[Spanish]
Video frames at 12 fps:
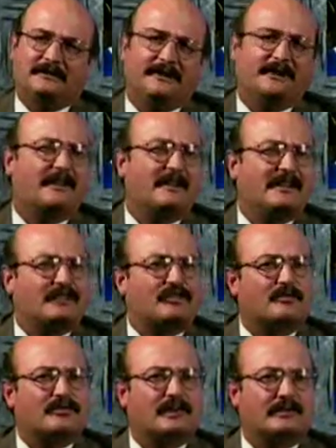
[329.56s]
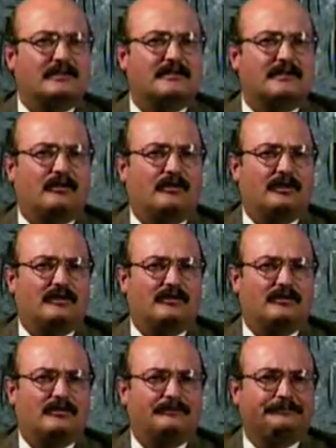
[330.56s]
si realmente somos capaces de lograr
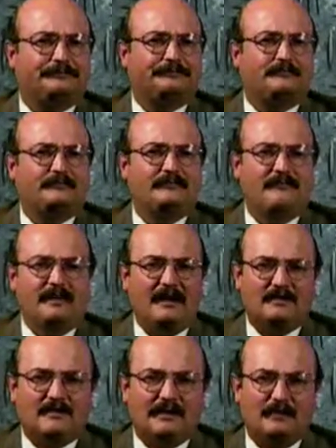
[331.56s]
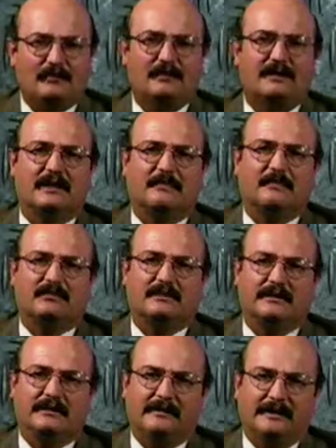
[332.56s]
esto, estaremos en la
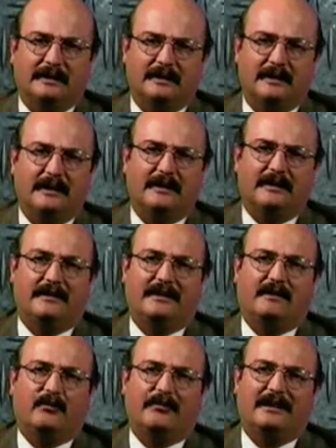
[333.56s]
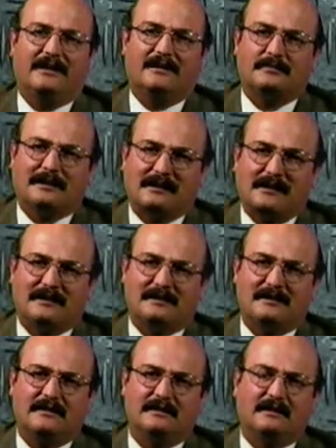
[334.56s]
posibilidad de romper las
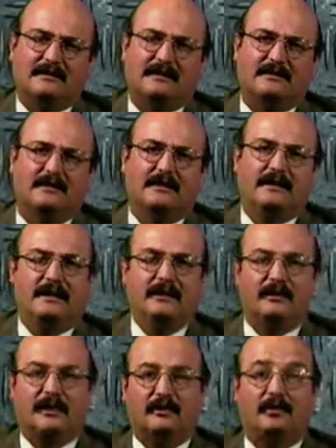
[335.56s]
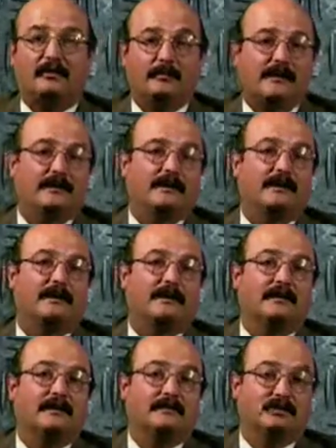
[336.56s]
barreras internas que actualmente
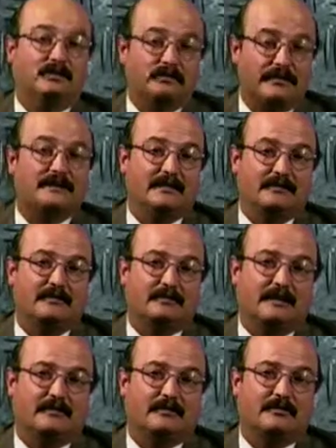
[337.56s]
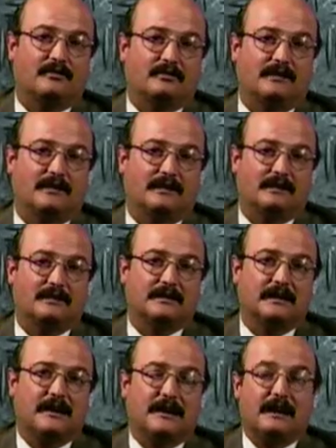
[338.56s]
son visibles para nuestros clientes
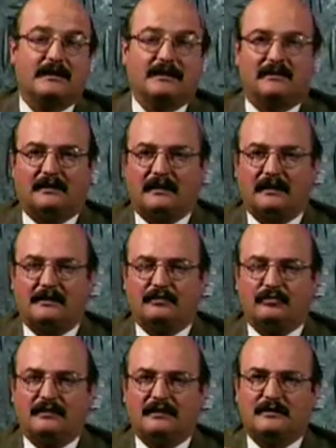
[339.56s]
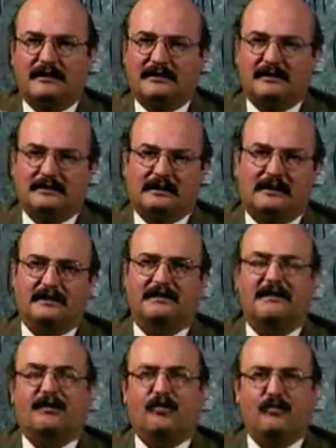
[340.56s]
y entregarles una experiencia que
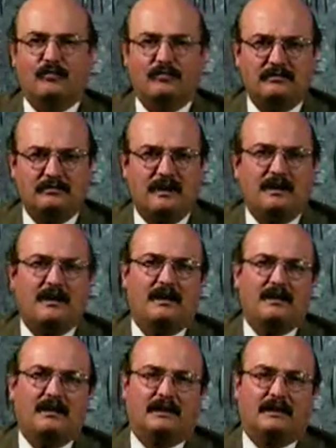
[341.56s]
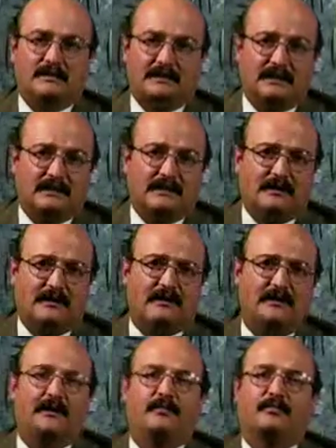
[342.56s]
sea común, estándar
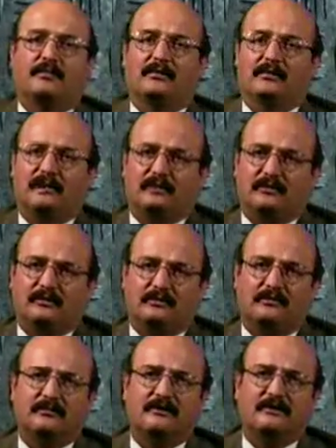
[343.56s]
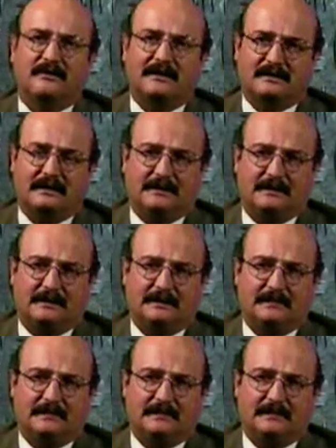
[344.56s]
y por lo tanto diferenciado.